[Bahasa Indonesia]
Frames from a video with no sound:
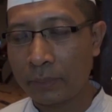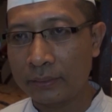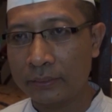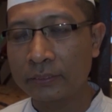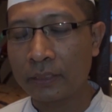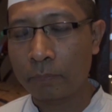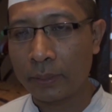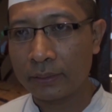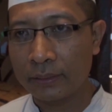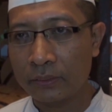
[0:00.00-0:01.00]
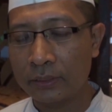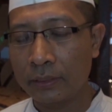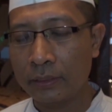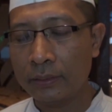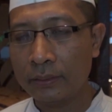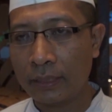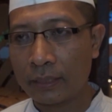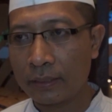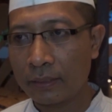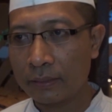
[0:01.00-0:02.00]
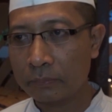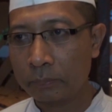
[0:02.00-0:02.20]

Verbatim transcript: dari gingerbread itu sendiri? Karena